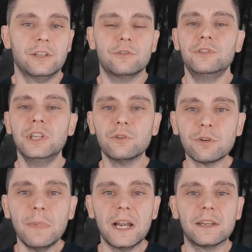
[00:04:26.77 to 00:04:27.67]
To jest
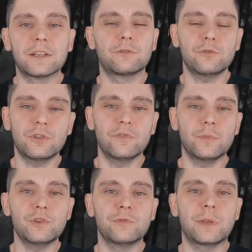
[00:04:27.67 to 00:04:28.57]
nienormalne. Ktoś, kto
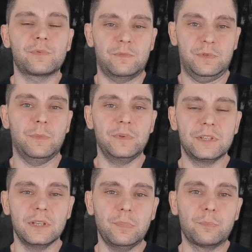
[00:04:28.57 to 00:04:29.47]
wymyślił te
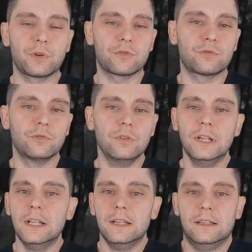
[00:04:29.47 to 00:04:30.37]
przepisy, po
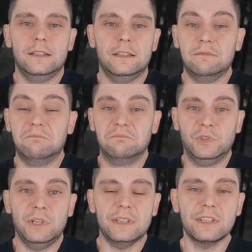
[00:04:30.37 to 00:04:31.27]
prostu e,
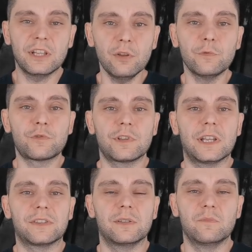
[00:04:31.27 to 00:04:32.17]
no, nie zastanowił się
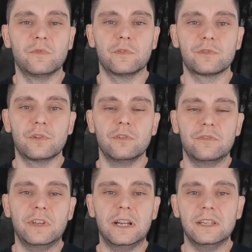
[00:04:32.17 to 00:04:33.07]
nad tym, mówiąc
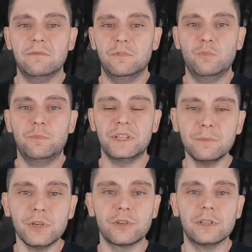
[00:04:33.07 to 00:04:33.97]
kolokwialnie, był
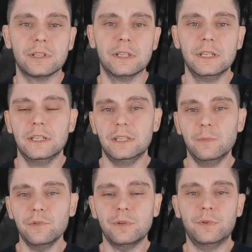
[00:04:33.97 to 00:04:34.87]
bezmyślny.
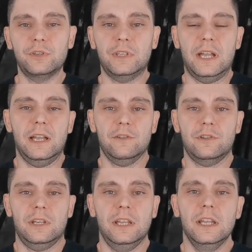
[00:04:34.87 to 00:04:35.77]
Nie może być tak,
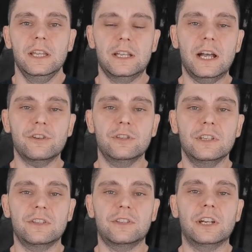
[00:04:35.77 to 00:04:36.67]
że każdy
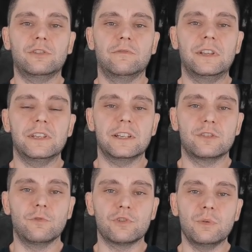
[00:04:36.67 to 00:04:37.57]
jest traktowany jak
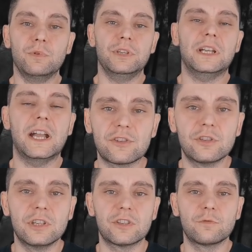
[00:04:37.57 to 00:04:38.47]
złodziej, bo nie
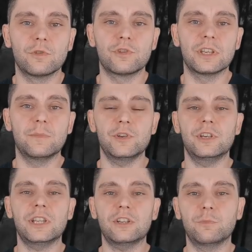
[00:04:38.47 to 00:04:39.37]
każdy jest złodziejem.
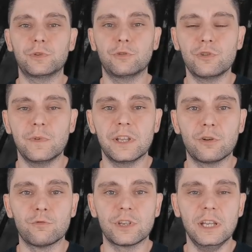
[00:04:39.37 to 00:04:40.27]
Jeśli tak tu podchodzimy na
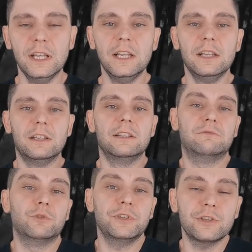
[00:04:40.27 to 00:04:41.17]
górze,
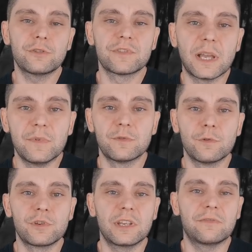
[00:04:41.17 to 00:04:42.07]
e, to też są sami
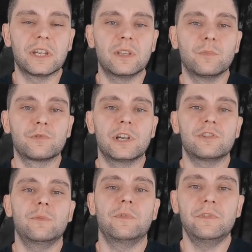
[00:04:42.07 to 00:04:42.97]
złodzieje w takim bądź
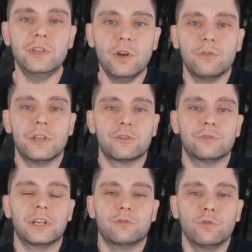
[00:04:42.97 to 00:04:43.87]
razie i powinni odejść.
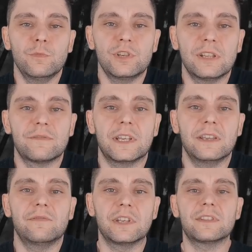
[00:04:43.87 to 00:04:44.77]
To traktujmy się
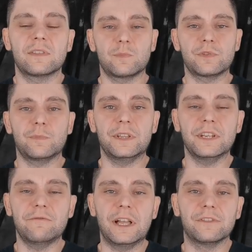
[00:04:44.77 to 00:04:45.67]
nawzajem w ten sam sposób
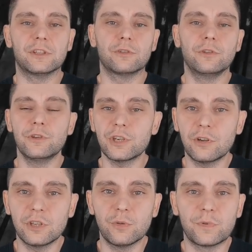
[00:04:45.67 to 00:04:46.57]
adekwatny. To do
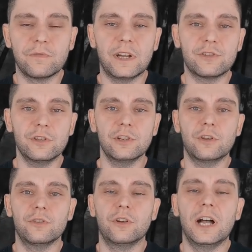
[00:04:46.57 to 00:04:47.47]
niczego nie doprowadzi,
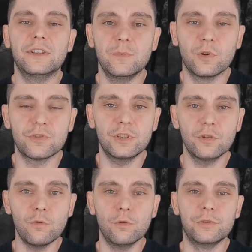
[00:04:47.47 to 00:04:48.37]
tylko do animozji i
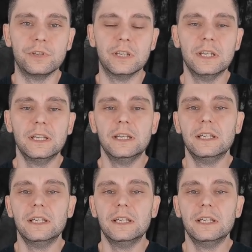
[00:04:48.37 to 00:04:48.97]
do kłótni.